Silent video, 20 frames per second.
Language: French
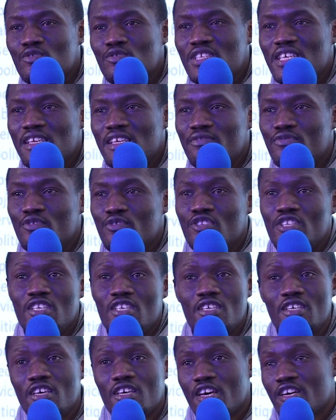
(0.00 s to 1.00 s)
de
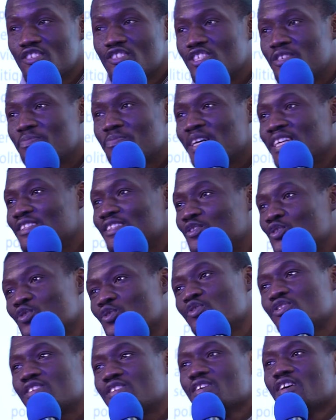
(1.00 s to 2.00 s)
téléphonie, j'ai pris
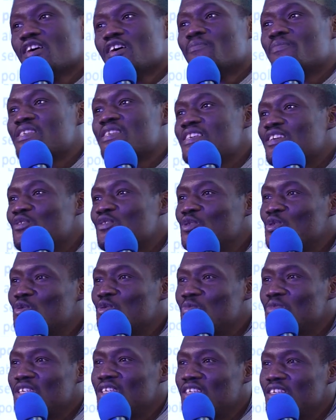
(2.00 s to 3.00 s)
toutes mes
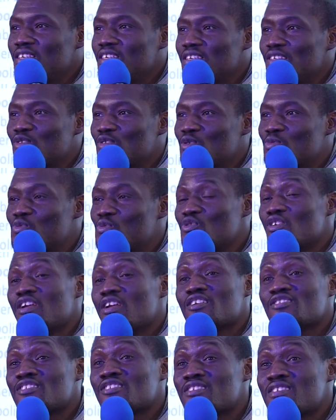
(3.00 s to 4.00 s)
économies, je me suis
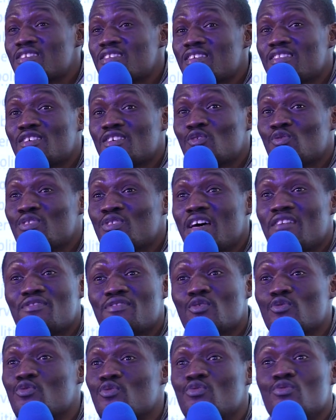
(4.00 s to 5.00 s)
lancé dans une
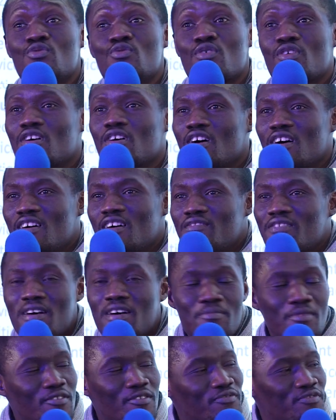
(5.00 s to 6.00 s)
aventure
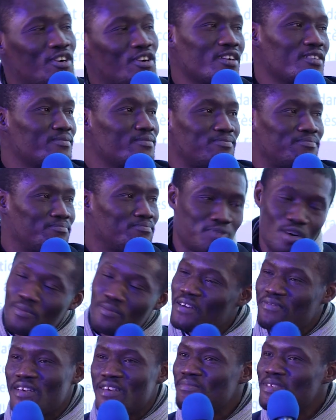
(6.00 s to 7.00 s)
vraiment folle. Pour
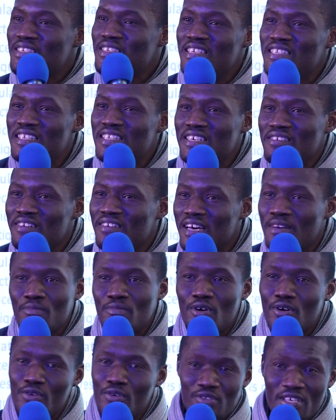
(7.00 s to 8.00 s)
ma famille, c'était
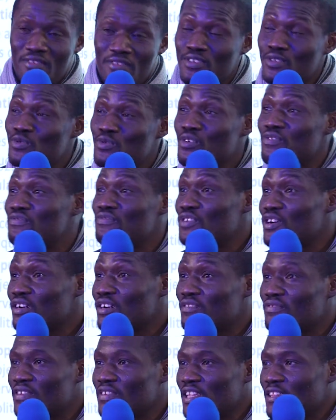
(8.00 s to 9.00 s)
vraiment une aventure folle
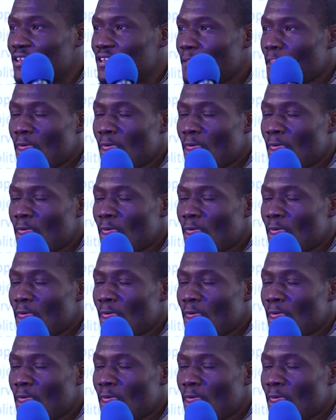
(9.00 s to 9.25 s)
en fait.